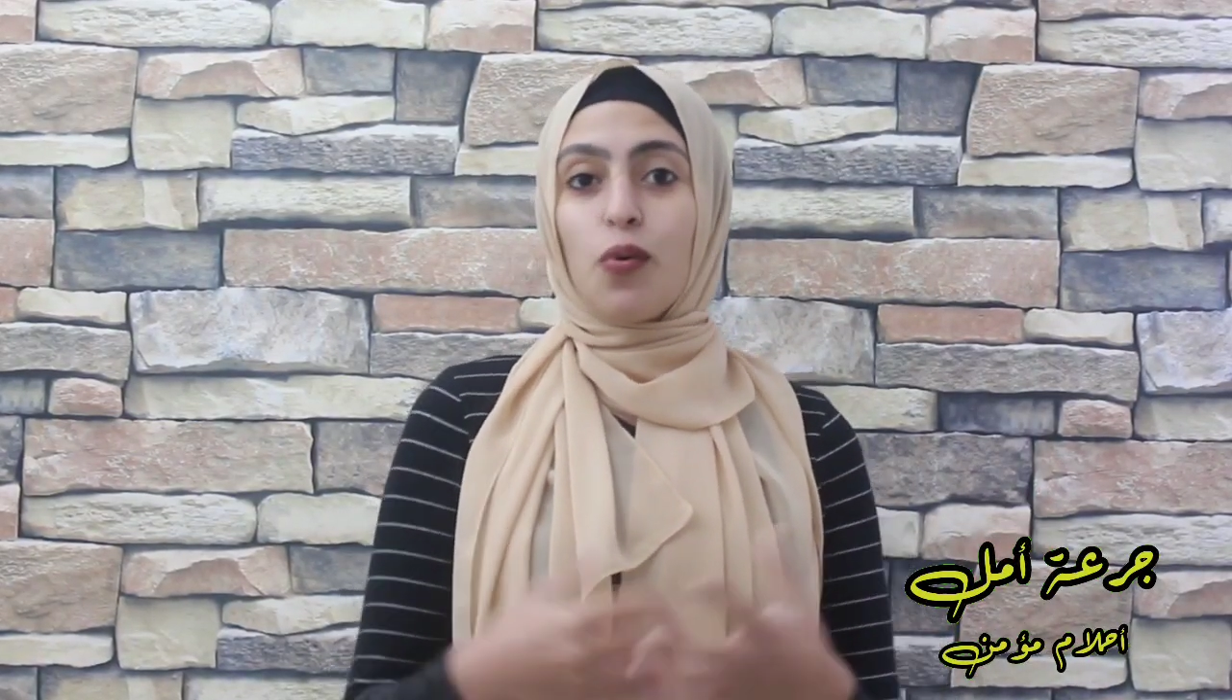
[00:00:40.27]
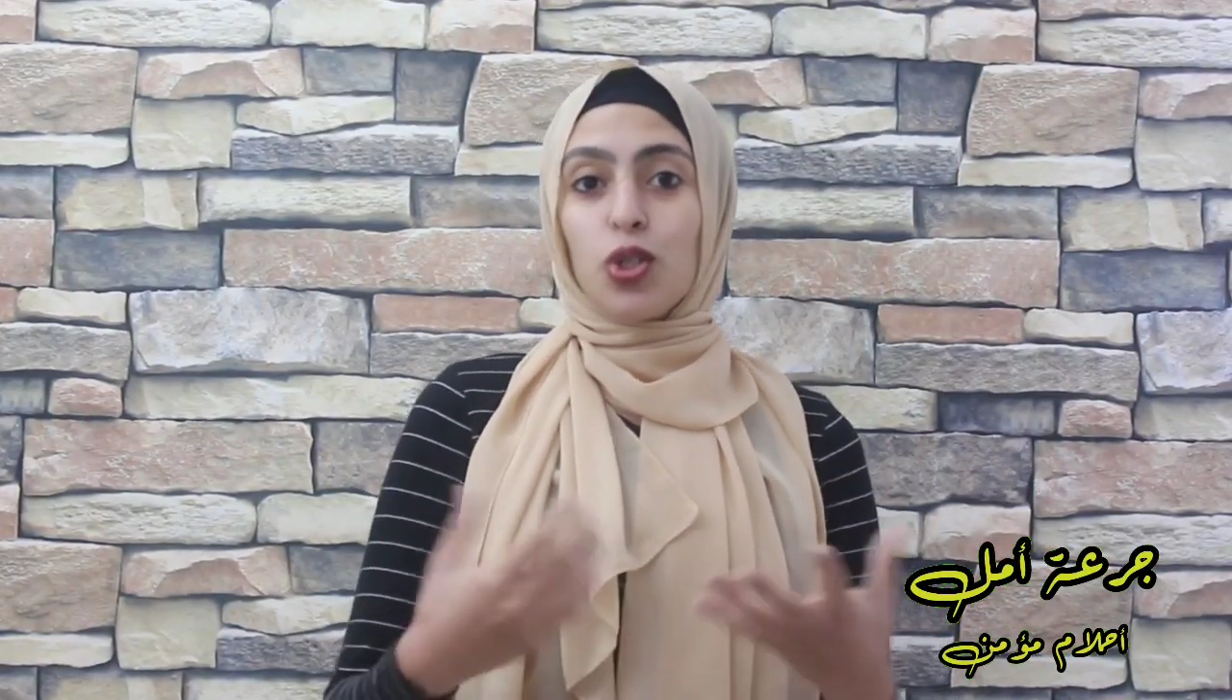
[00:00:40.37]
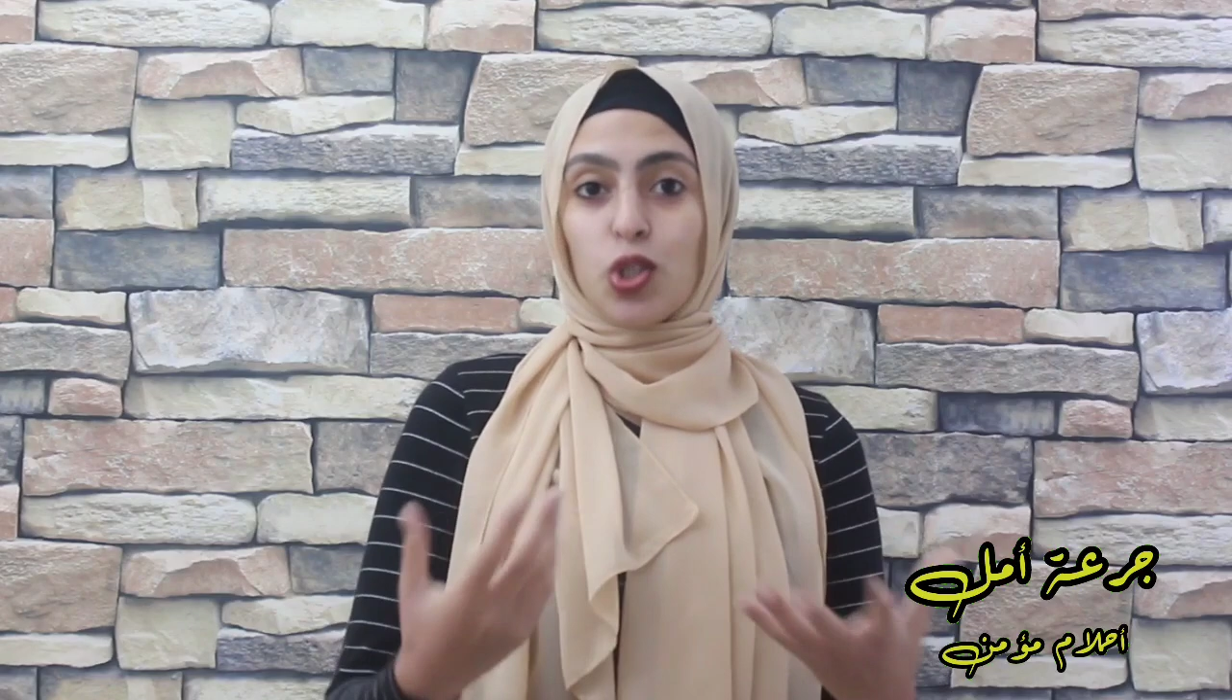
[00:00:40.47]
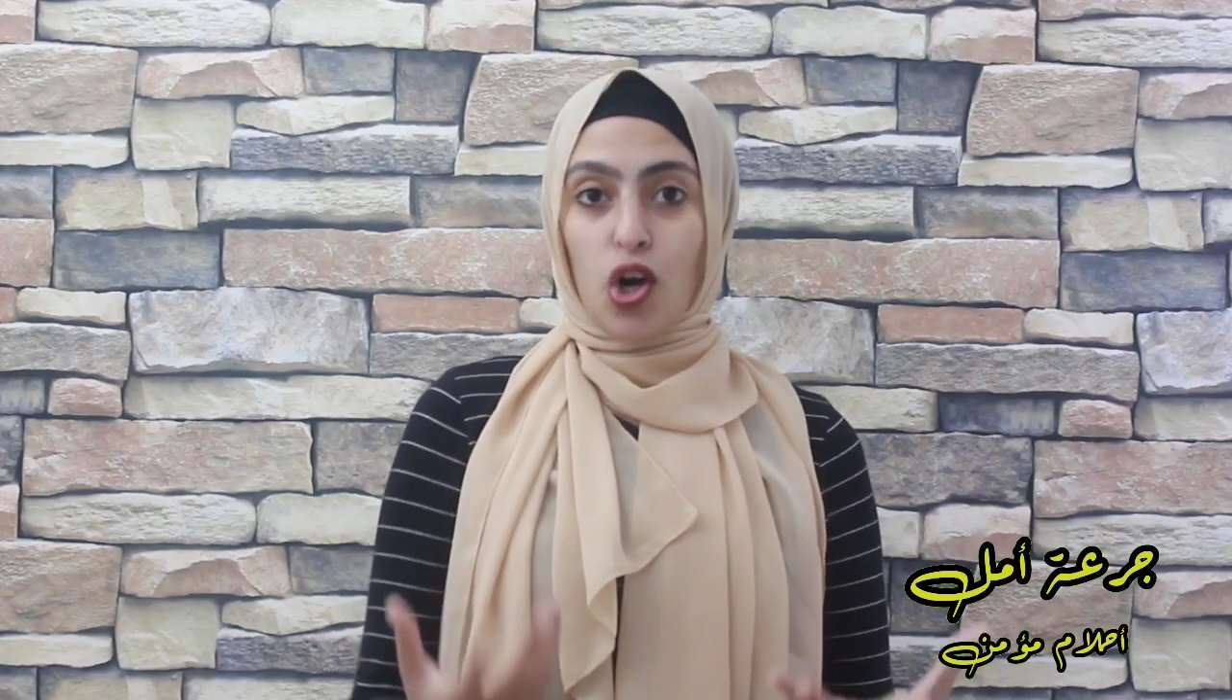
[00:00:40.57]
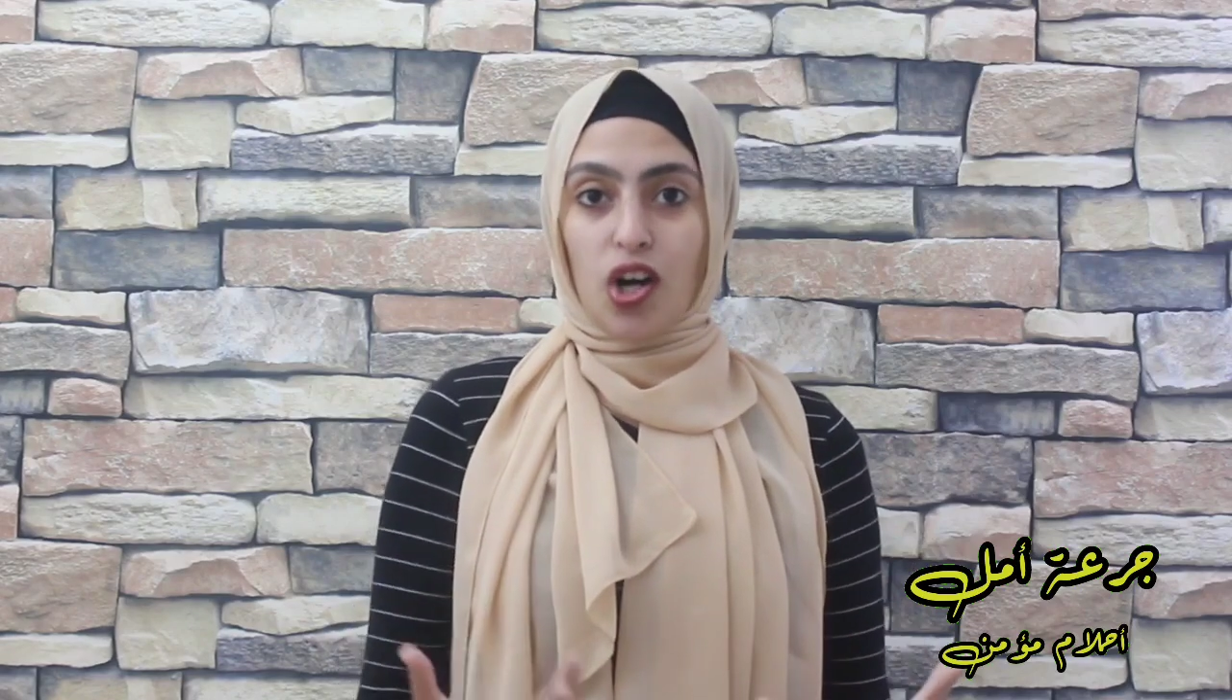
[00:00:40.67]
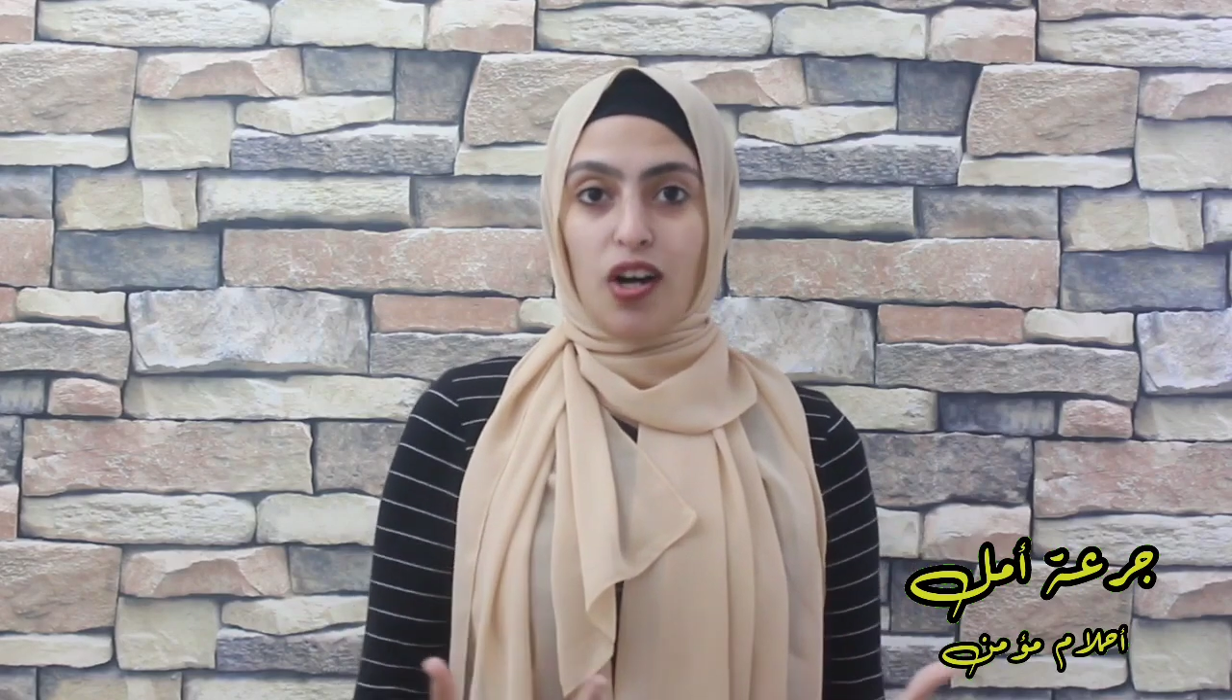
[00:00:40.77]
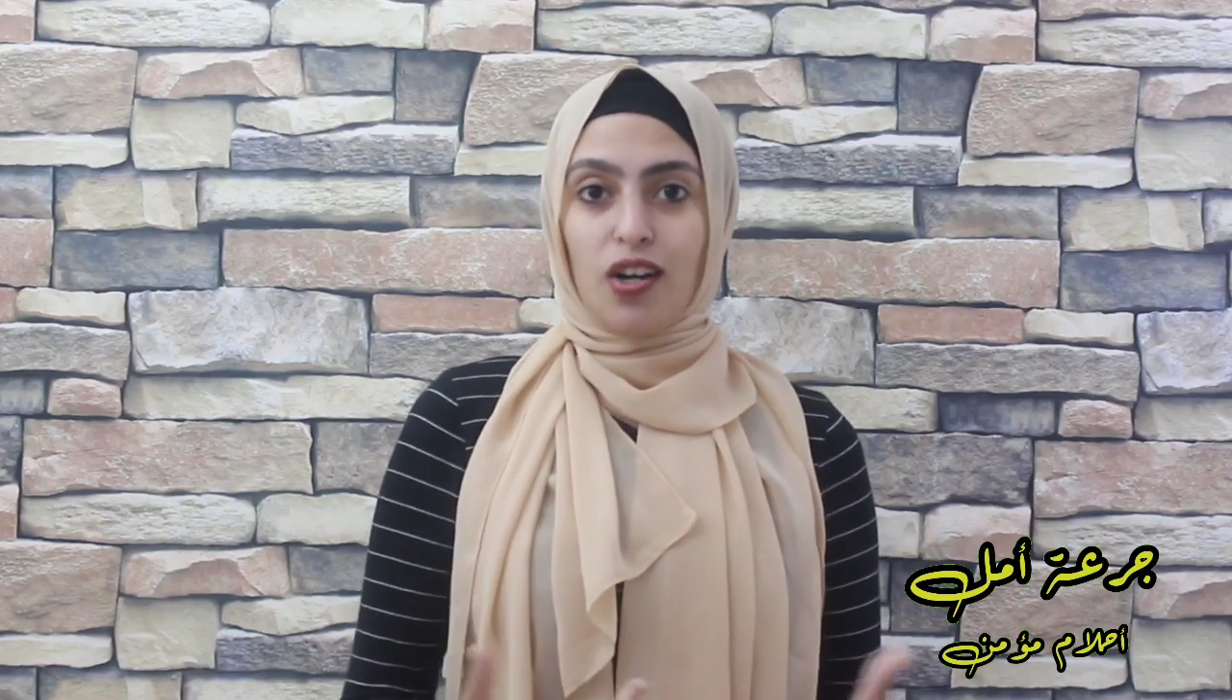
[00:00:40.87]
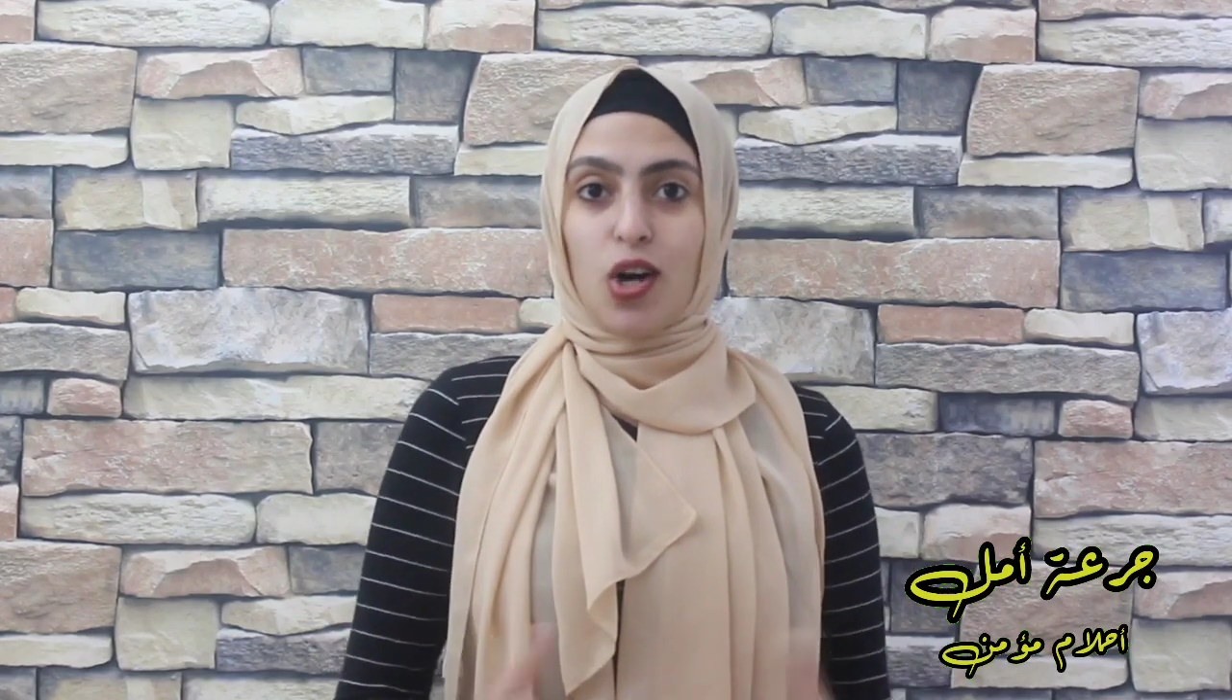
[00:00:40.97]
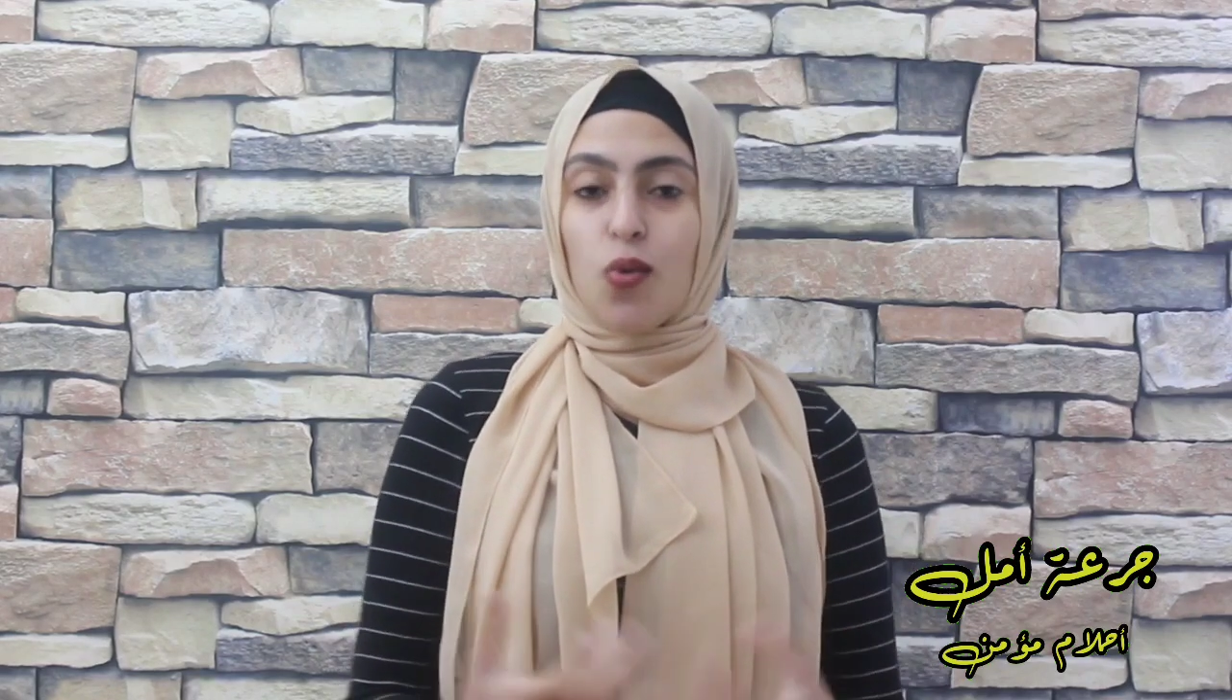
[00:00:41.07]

هو طاقة